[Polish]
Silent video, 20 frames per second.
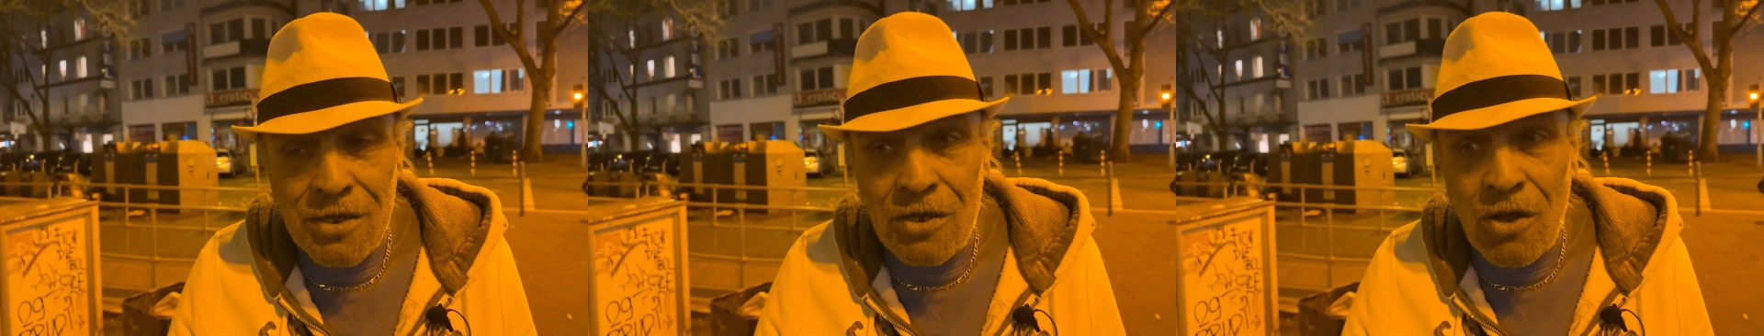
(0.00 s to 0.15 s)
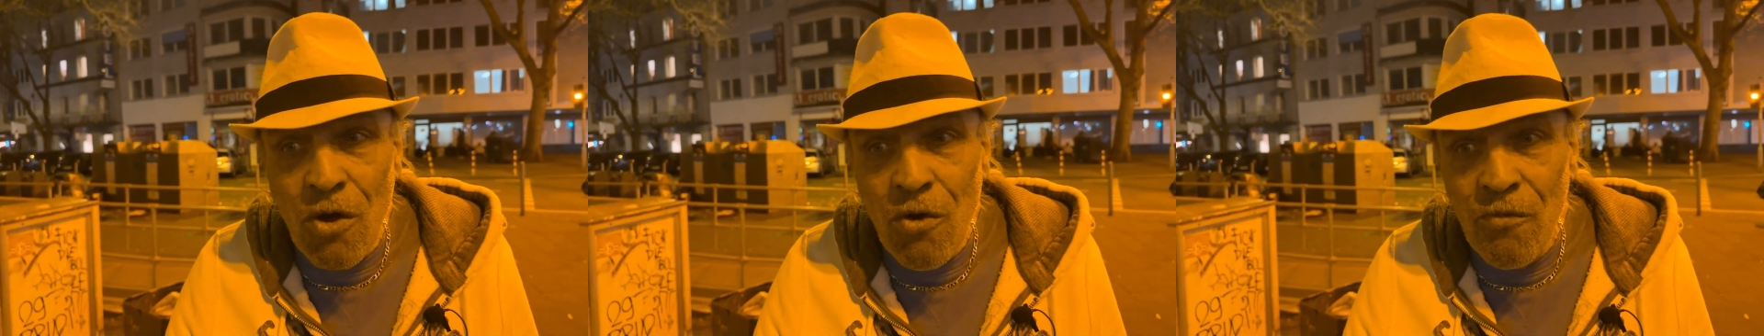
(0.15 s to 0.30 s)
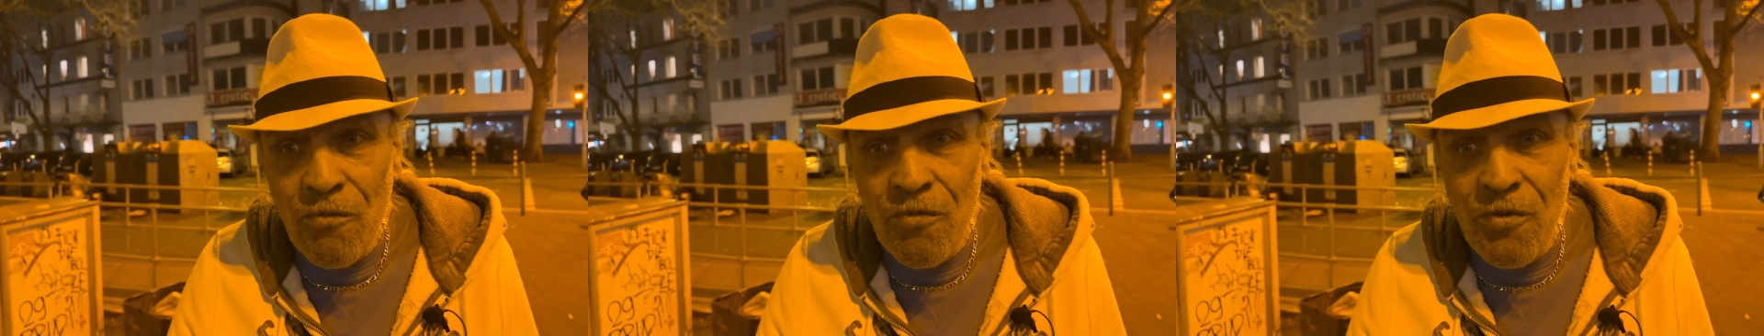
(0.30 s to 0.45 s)

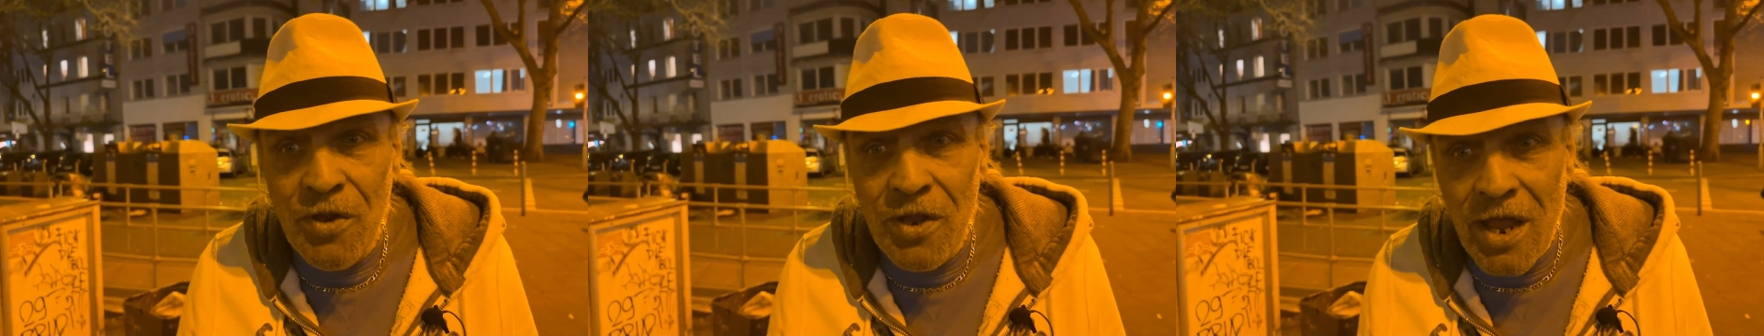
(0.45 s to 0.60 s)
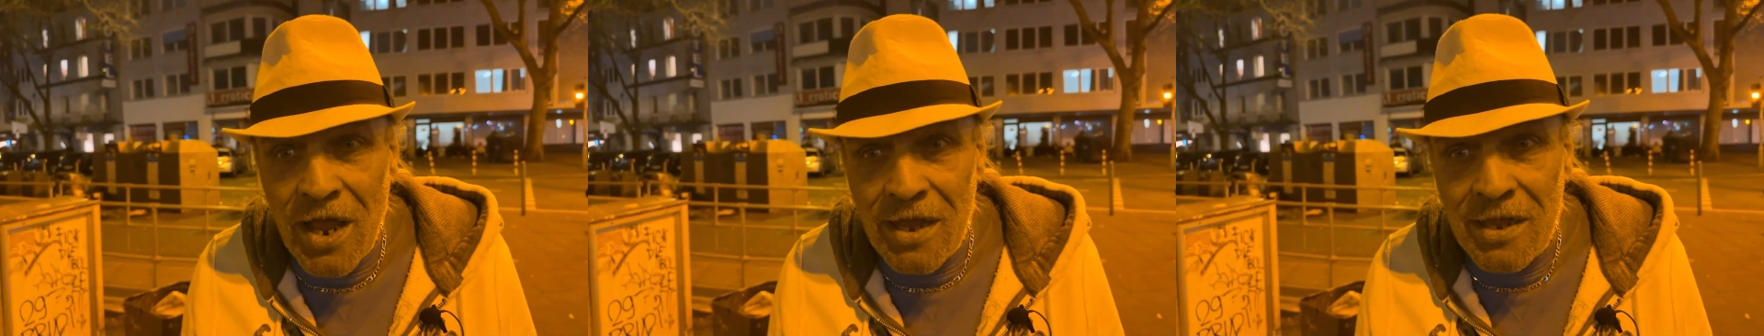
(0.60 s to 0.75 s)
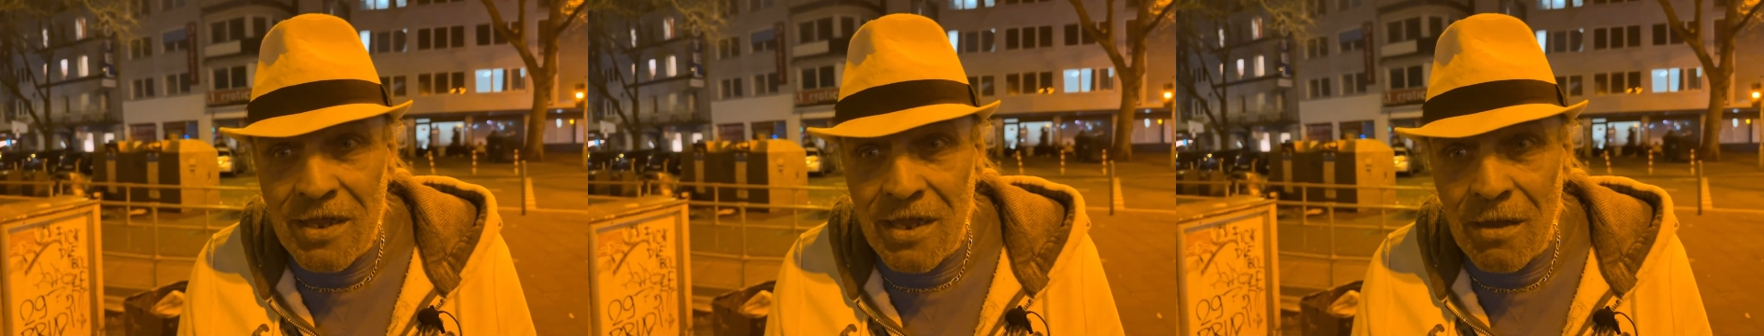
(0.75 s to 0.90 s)
z
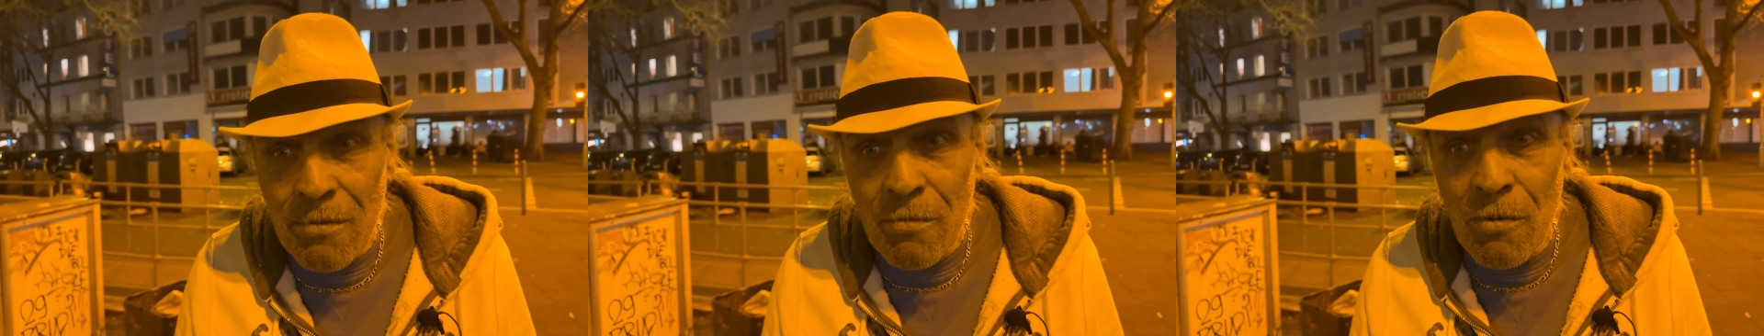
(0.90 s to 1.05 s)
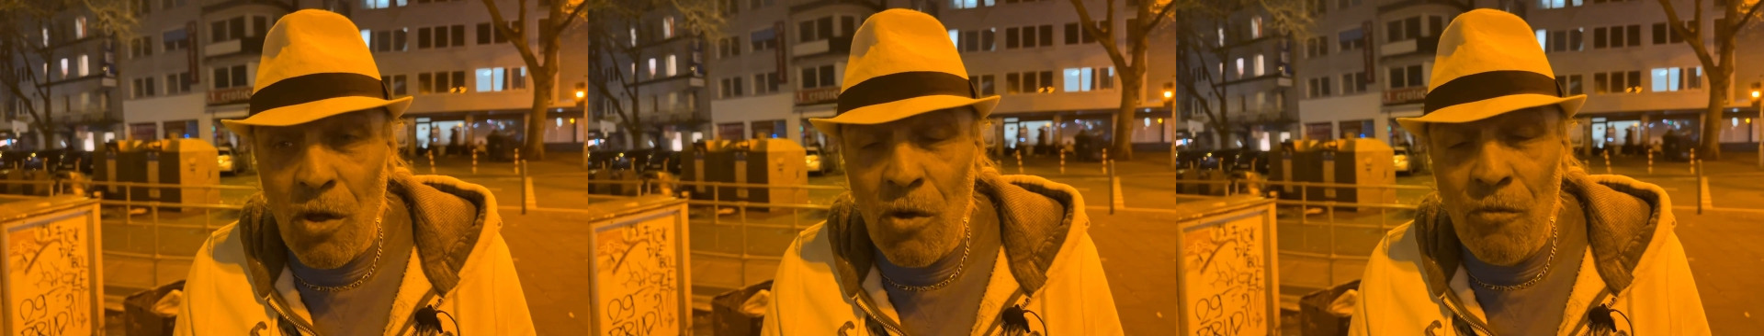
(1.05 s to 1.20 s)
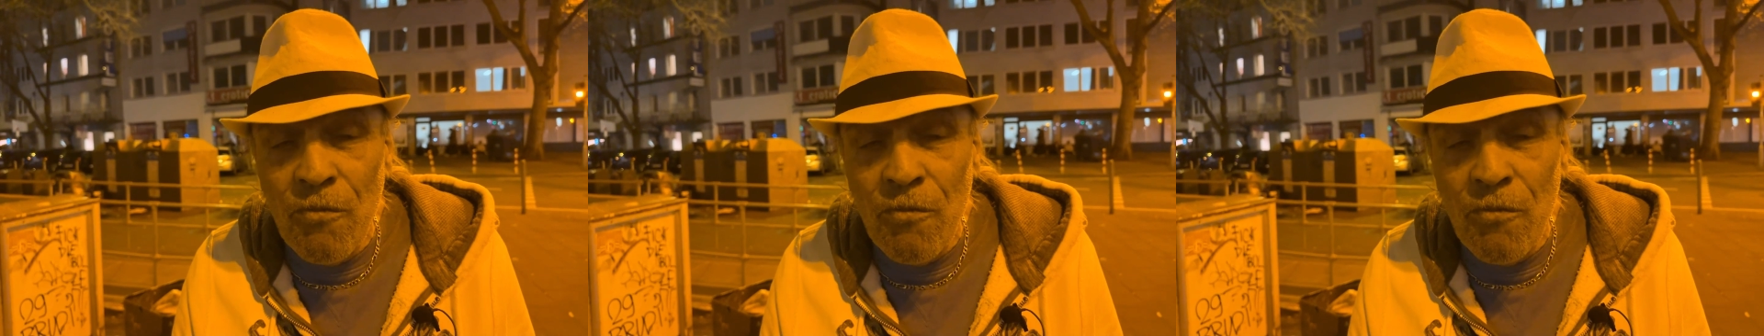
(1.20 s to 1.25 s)
konfidentem.